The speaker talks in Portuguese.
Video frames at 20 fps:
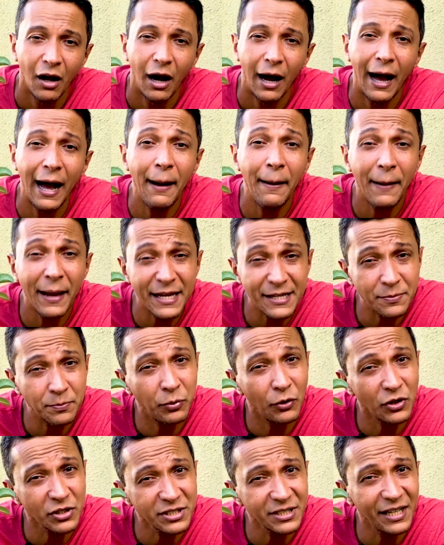A
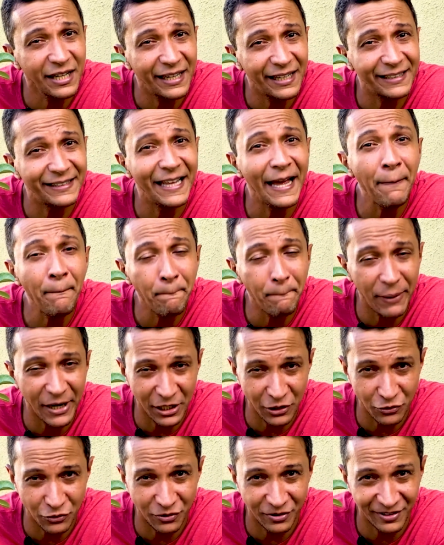resposta é
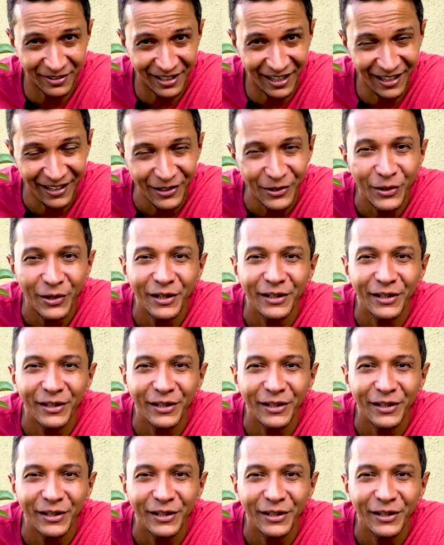depende, tá?